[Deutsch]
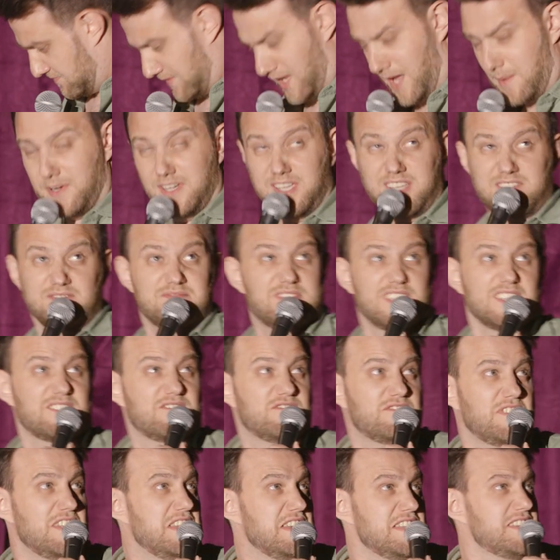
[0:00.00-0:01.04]
aber ich, ich,
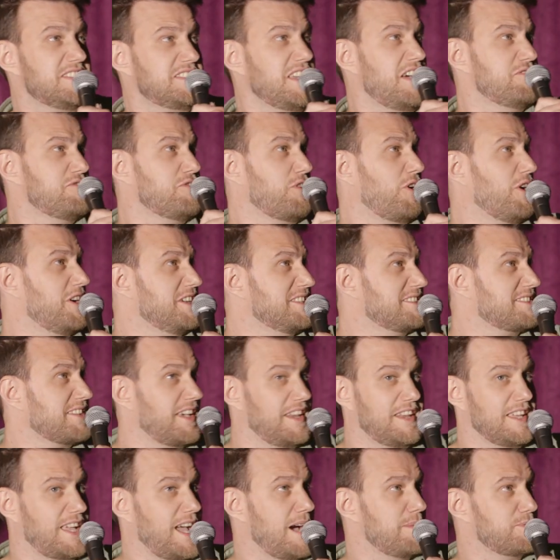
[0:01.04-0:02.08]
will nicht dein Freund
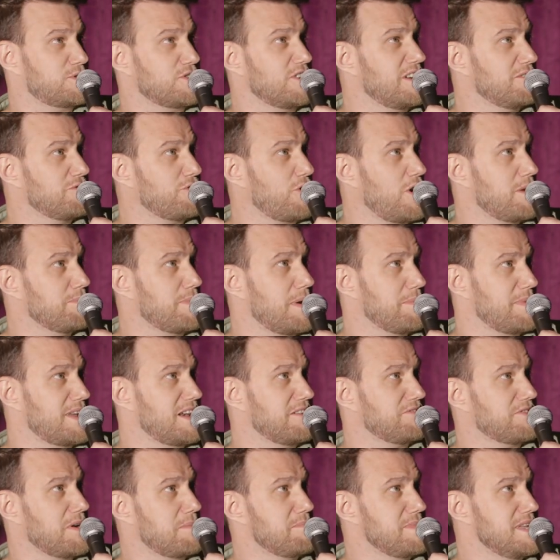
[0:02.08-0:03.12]
sein. Ich habe schon einen Freund bei
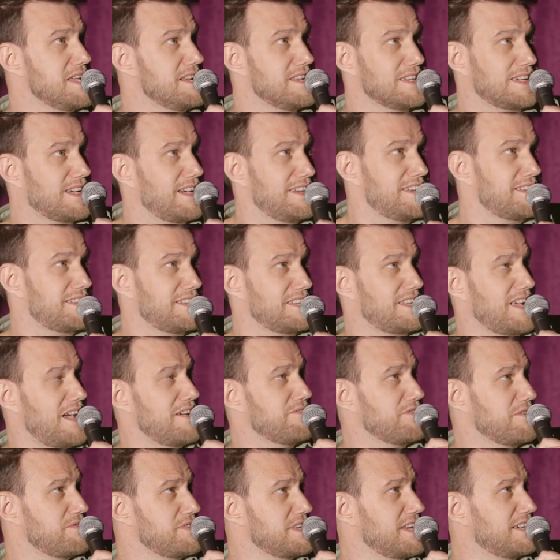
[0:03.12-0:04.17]
meiner Familie. Kann ich nicht
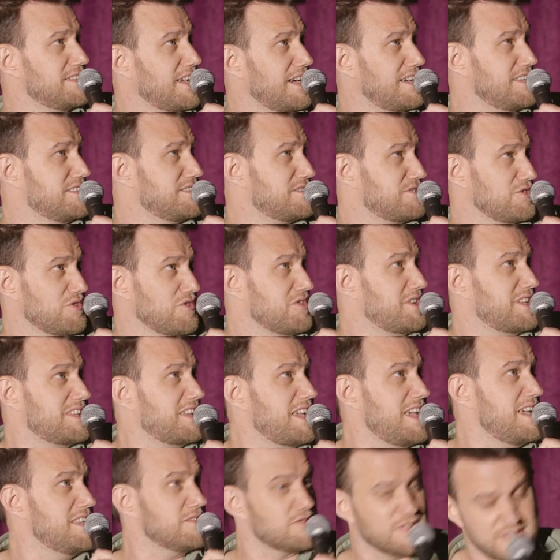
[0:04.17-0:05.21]
einfach wieder dahin
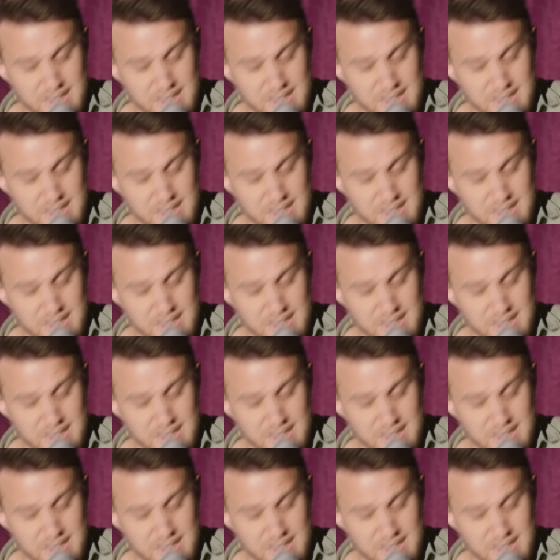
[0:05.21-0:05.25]
zurückgehen? So,